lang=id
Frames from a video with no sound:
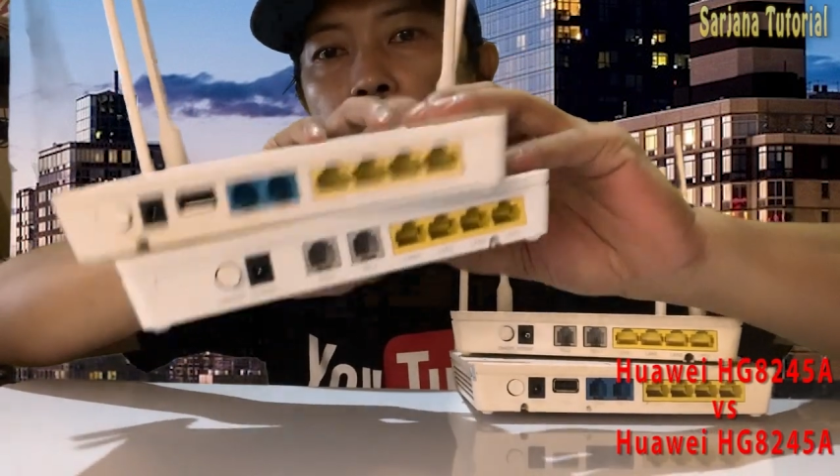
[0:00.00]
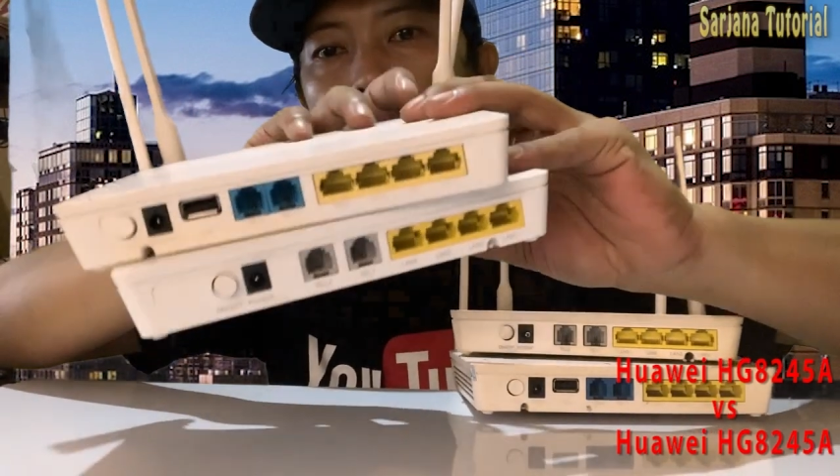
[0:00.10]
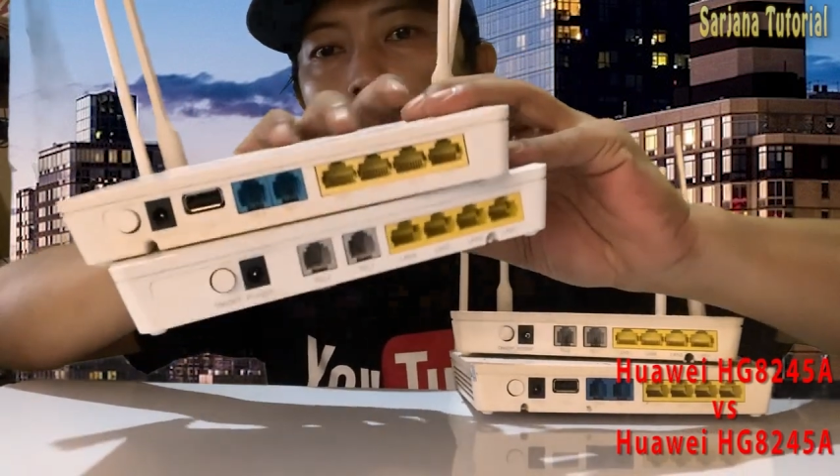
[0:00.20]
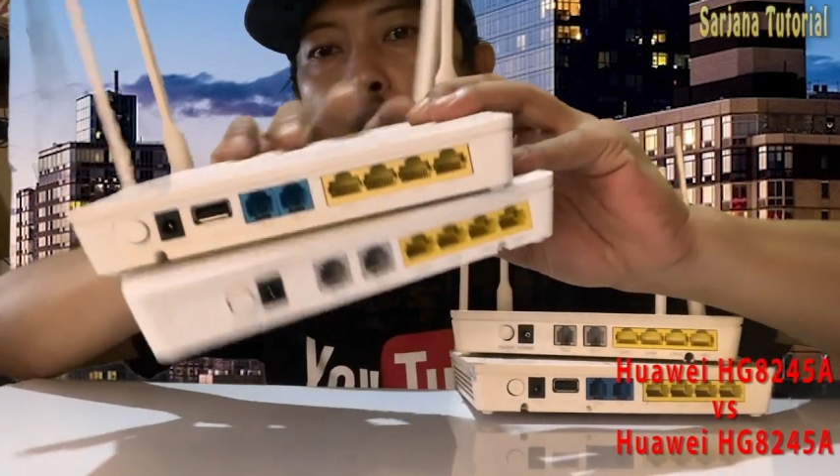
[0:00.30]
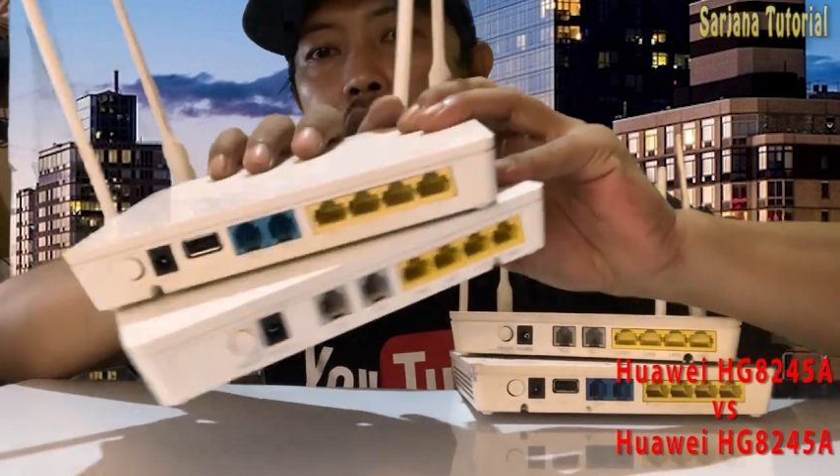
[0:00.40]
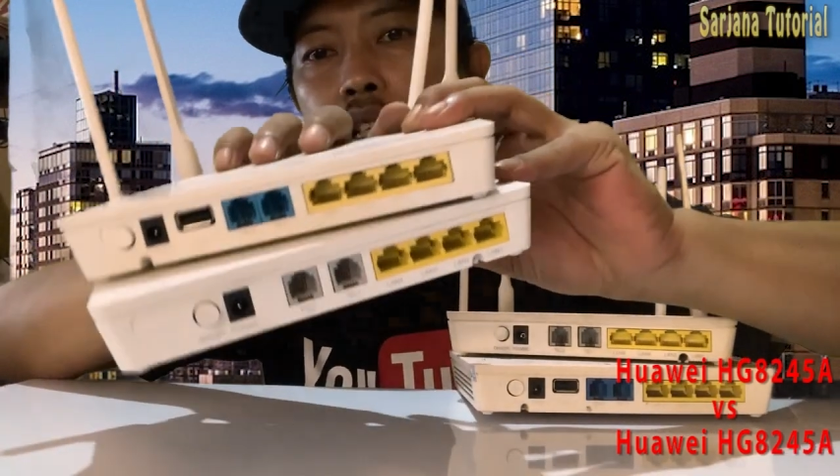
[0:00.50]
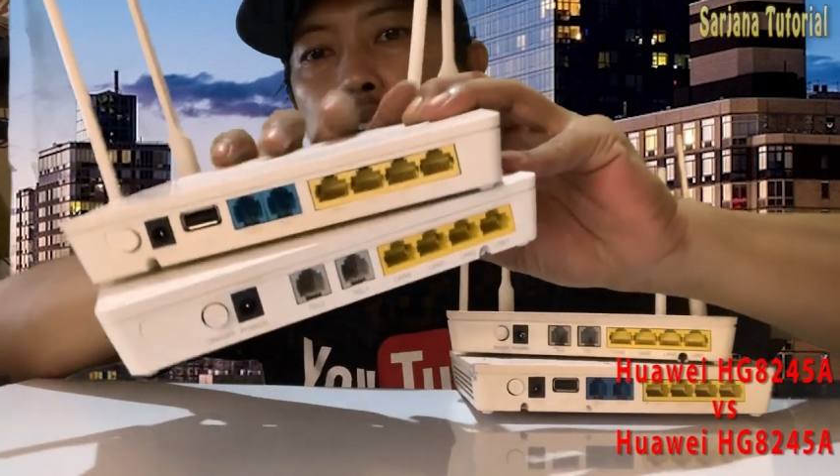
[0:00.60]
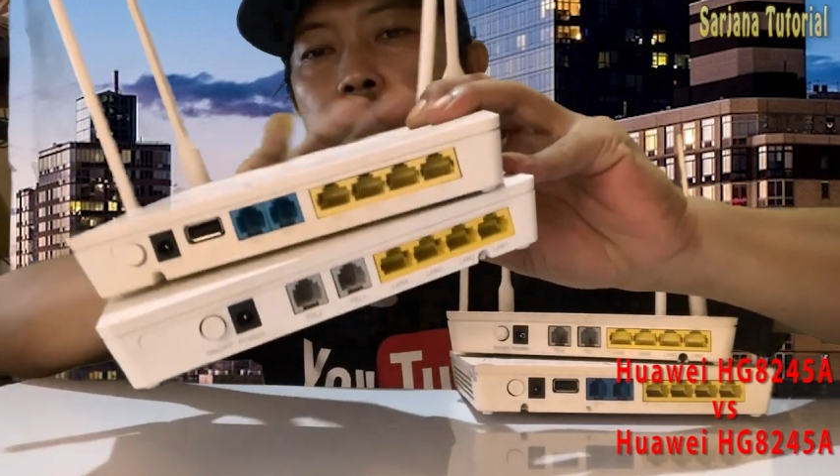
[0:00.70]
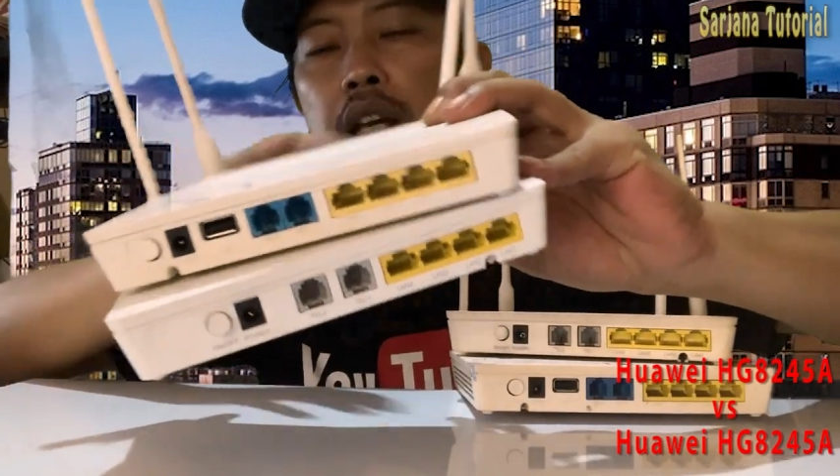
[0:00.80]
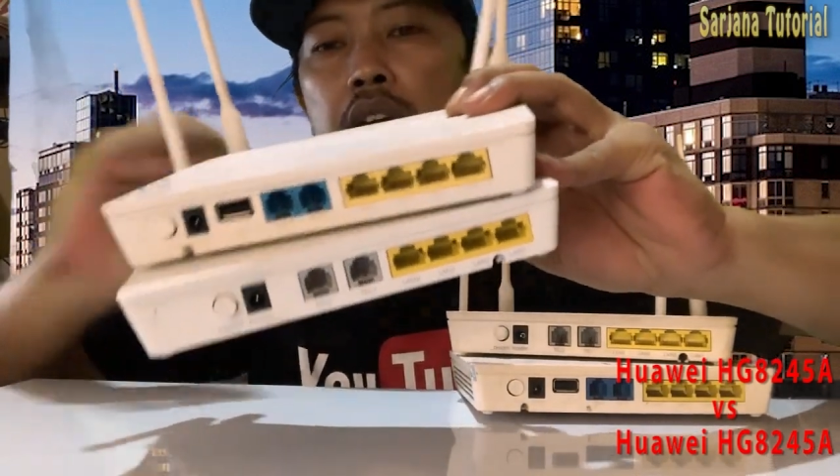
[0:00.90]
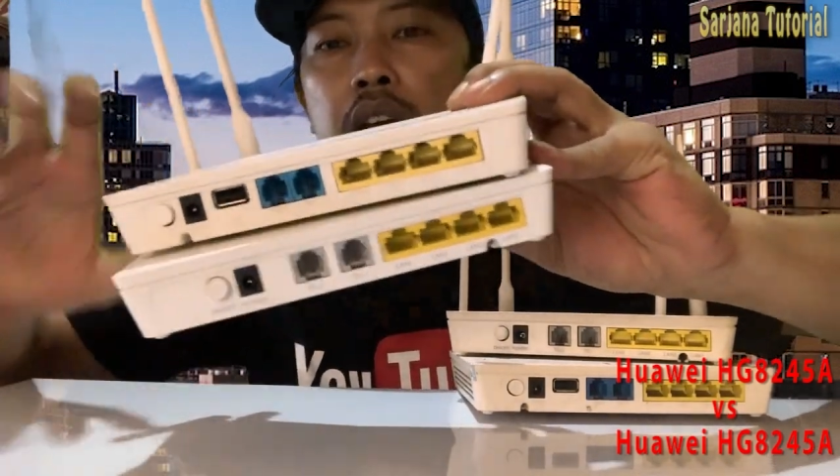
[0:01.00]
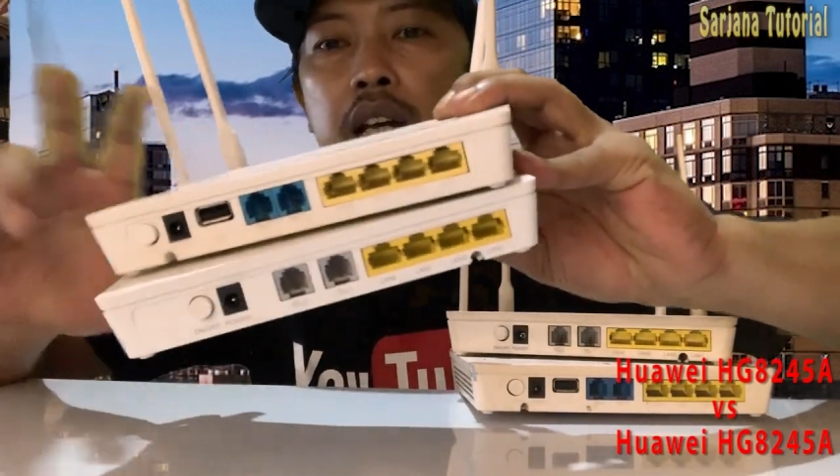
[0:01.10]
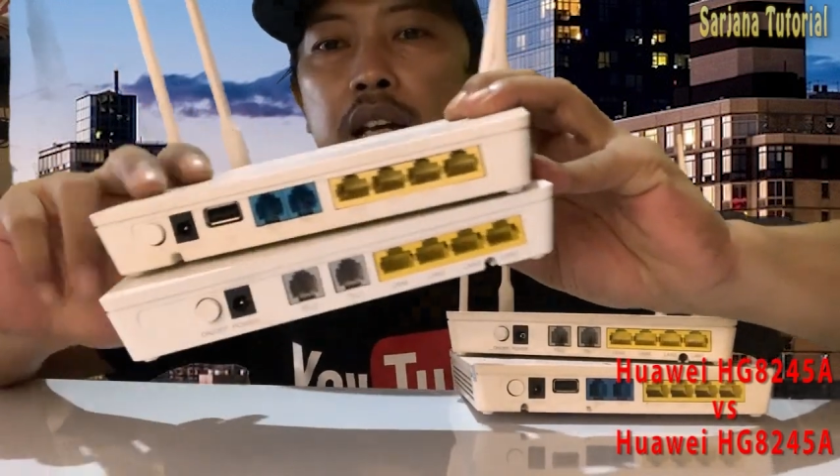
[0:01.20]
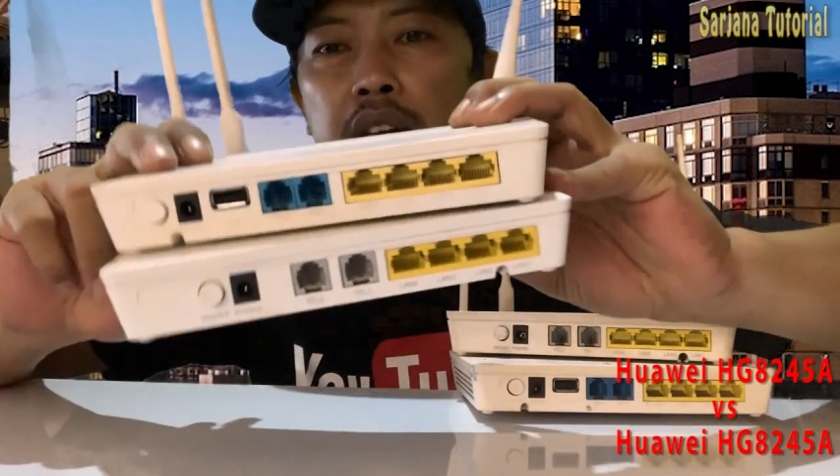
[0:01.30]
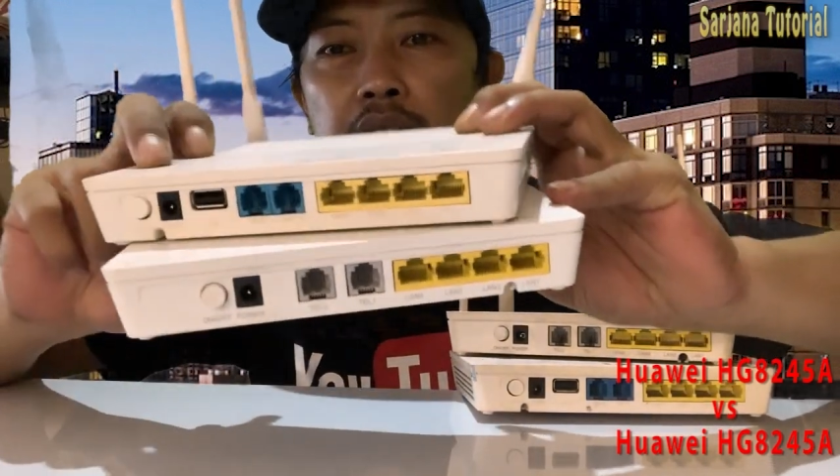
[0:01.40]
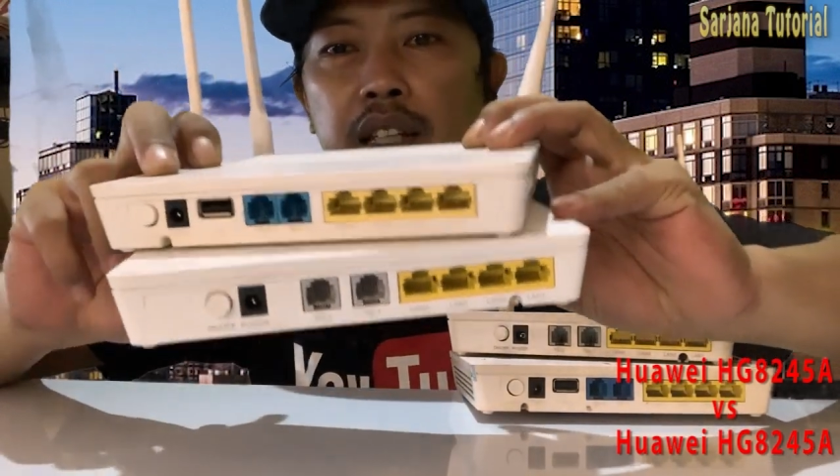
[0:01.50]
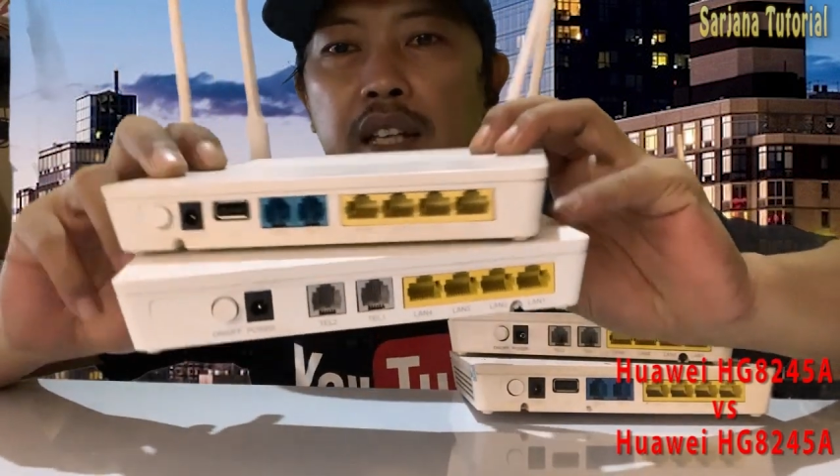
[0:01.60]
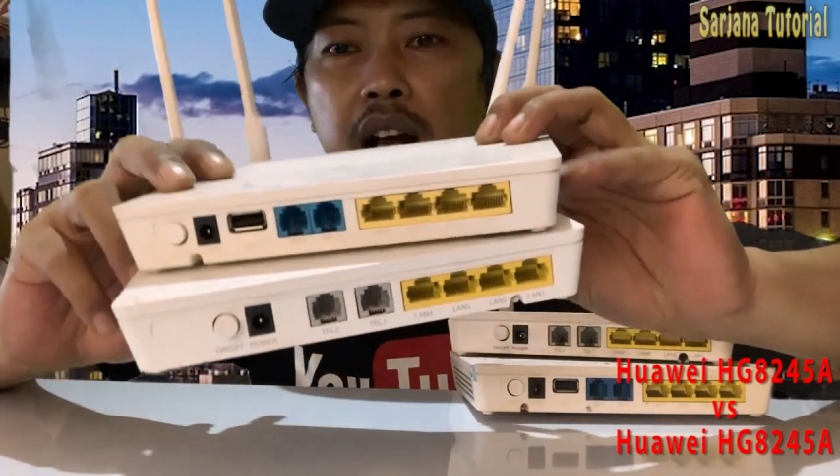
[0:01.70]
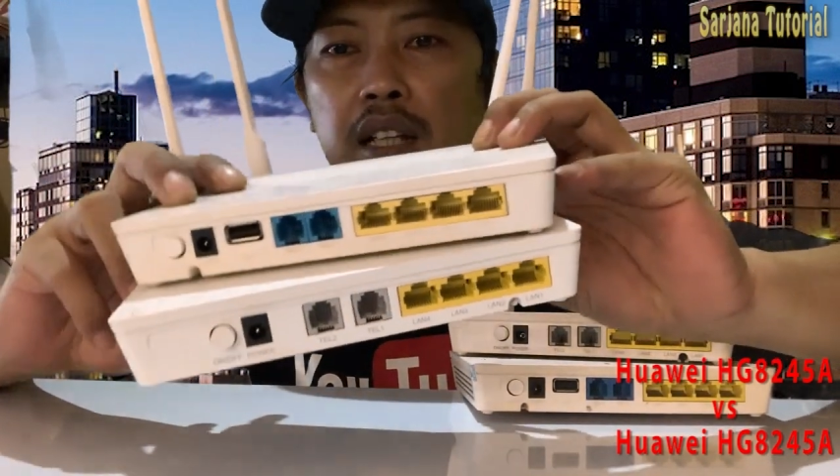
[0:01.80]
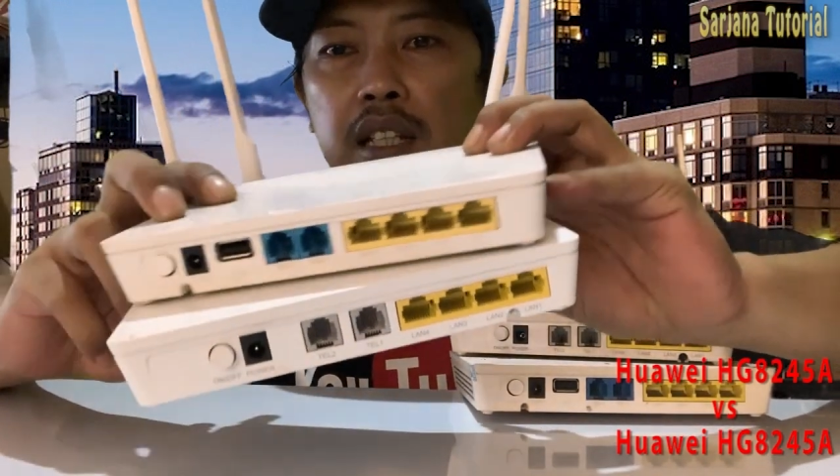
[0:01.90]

saya tumpuk aja deh yang